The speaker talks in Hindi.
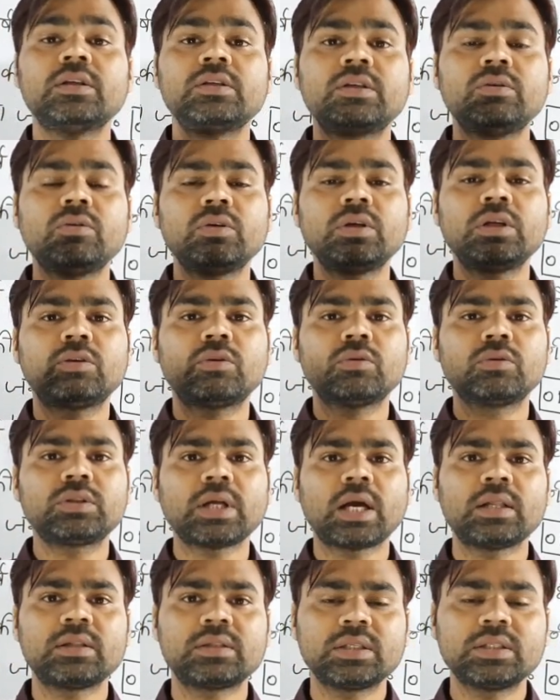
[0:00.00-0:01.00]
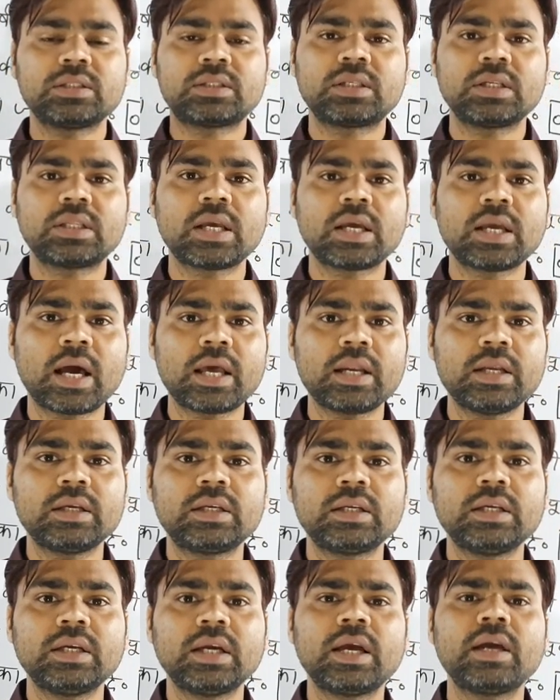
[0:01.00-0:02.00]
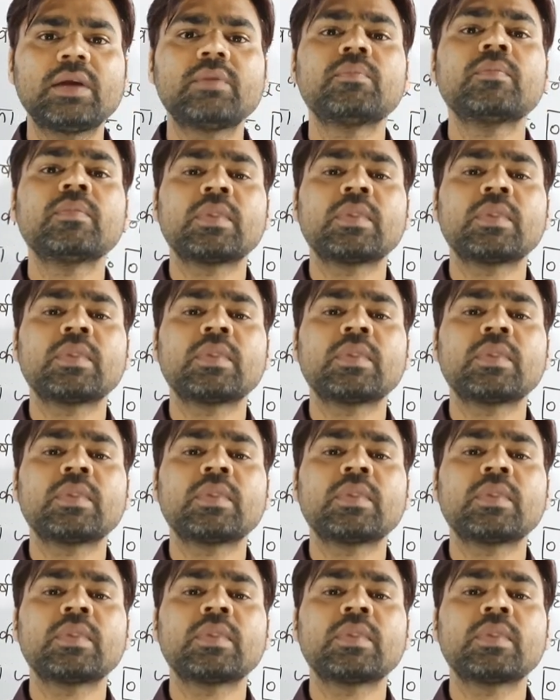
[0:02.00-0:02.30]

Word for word: जिन्होंने दो साल से इसकी तैयारी की है